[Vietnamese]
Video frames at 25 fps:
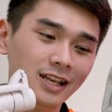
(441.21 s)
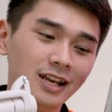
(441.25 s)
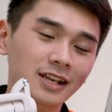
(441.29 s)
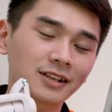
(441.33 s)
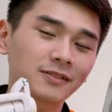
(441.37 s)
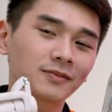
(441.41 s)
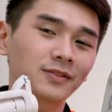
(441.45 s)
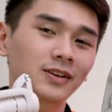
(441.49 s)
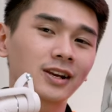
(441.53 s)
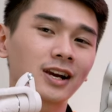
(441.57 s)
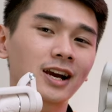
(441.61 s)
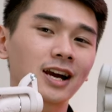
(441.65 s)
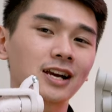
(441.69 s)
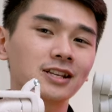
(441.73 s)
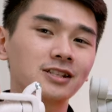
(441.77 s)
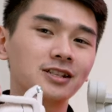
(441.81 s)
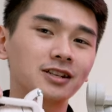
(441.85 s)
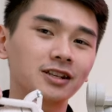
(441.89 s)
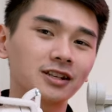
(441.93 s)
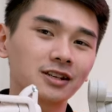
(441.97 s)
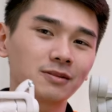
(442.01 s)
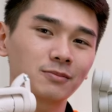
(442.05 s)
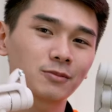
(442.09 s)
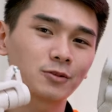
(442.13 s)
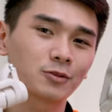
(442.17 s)
nhanh về hai
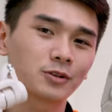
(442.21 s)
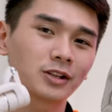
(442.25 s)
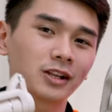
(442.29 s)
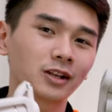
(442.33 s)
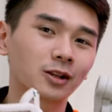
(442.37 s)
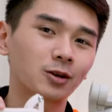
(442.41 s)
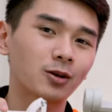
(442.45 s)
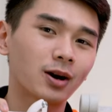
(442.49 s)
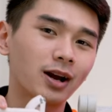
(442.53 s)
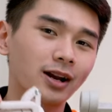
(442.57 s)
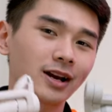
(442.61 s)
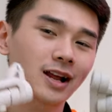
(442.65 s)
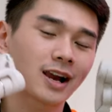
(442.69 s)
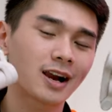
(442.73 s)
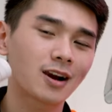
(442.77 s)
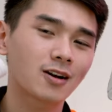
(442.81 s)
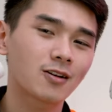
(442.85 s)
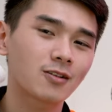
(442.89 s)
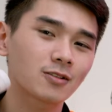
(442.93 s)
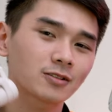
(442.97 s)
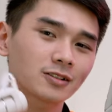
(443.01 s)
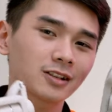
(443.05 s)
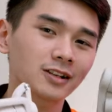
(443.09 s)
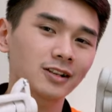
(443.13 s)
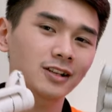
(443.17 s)
chiếc gimbal điện thoại đang
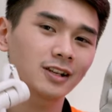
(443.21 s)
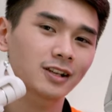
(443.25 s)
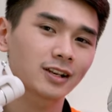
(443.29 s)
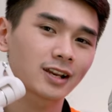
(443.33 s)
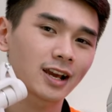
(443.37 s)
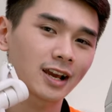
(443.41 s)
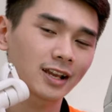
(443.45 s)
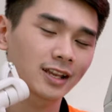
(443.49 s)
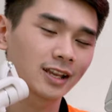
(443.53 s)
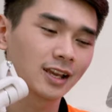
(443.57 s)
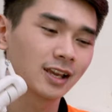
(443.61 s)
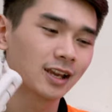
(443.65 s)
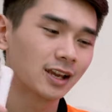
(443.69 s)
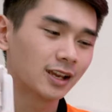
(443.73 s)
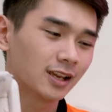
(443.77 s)
hot nhất hiện nay.